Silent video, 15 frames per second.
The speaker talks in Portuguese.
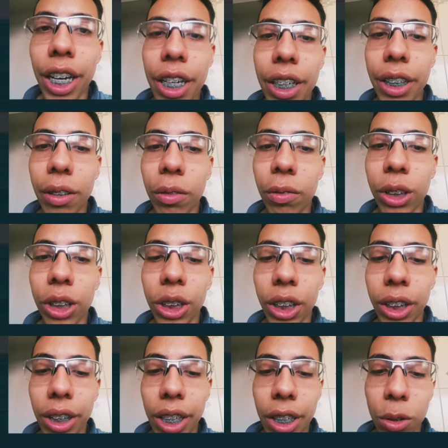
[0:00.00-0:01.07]
aí você
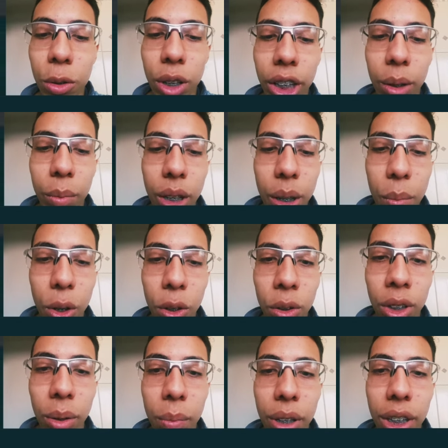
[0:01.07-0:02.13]
já tem a sua câmera
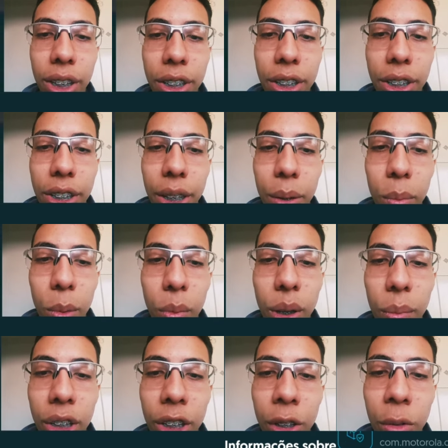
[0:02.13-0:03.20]
moto aí, beleza? Sem
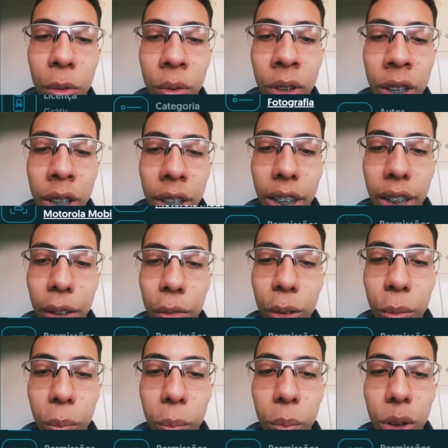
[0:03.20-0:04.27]
problema nenhum. Até
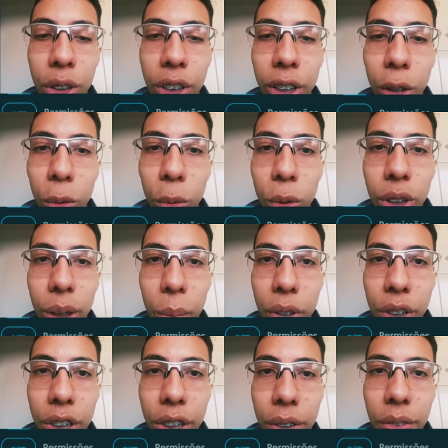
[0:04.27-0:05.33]
vou pôr em download aqui
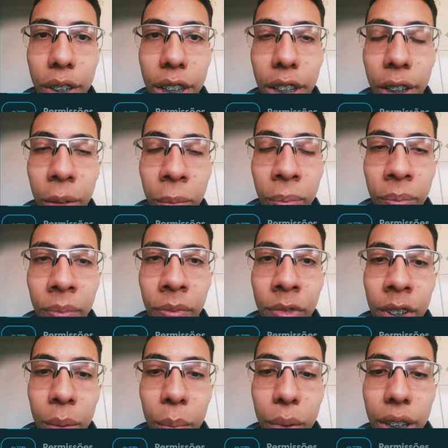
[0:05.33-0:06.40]
para vocês verem.
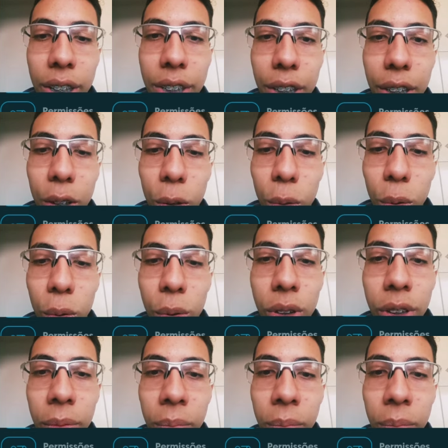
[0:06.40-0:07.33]
Beleza, download